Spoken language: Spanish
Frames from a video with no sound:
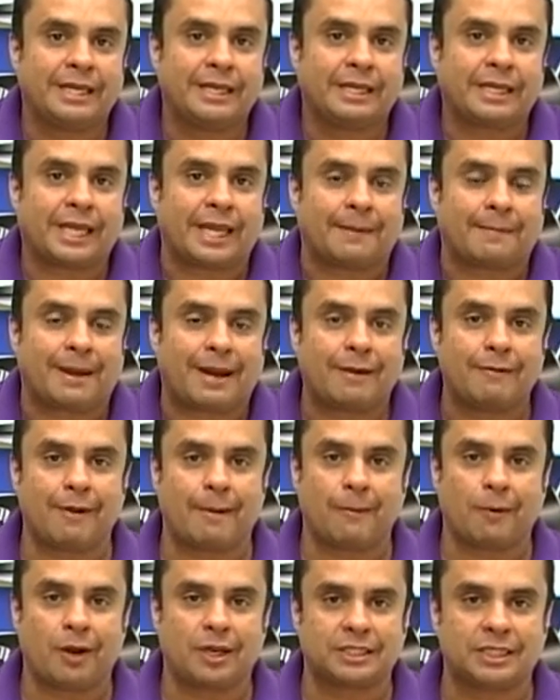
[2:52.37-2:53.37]
¿Qué más le
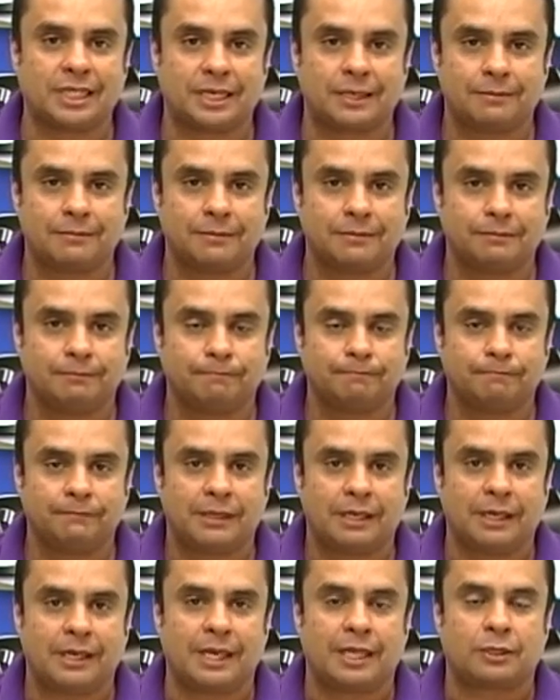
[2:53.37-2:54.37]
vamos a hacer?
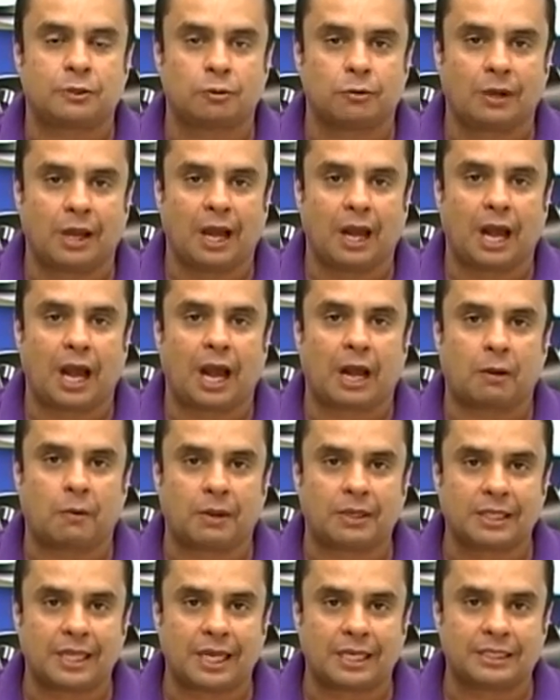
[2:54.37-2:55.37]
Le toca
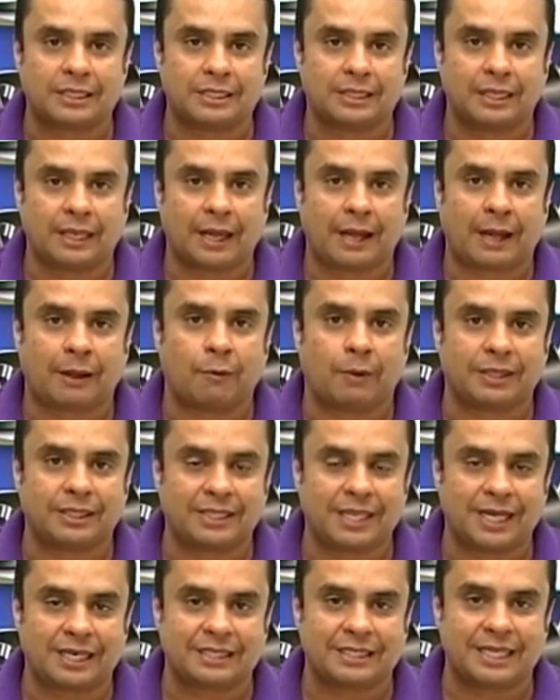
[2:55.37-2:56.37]
aguantarse,
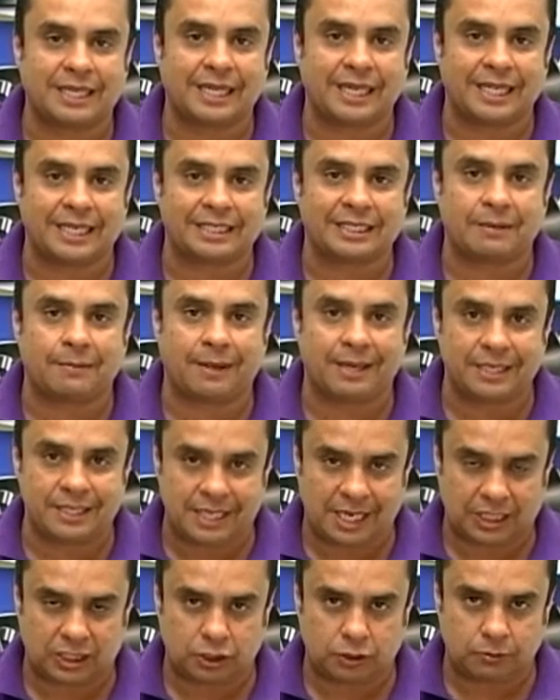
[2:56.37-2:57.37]
aguantarse ese
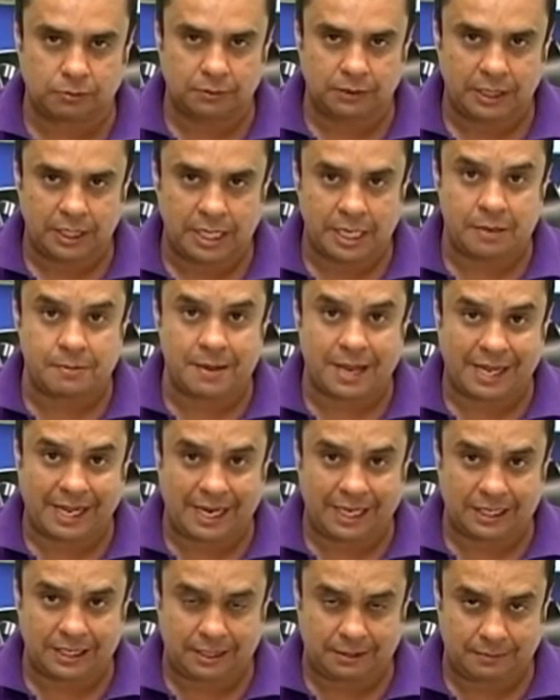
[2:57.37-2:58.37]
varillazo. Y bien
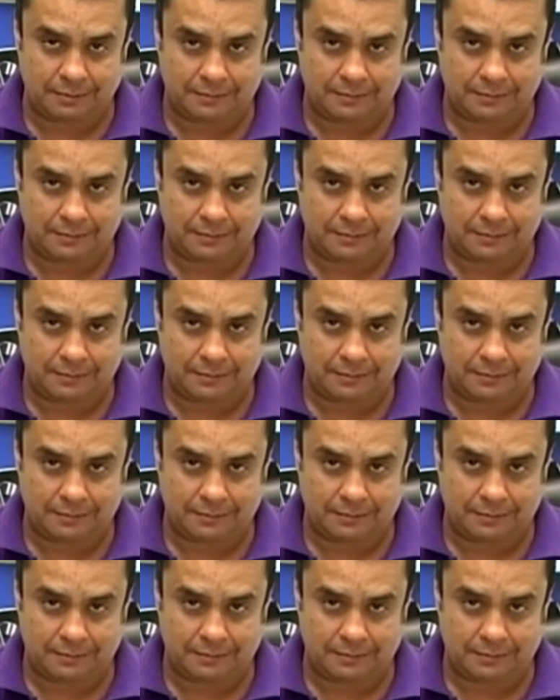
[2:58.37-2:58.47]
grande.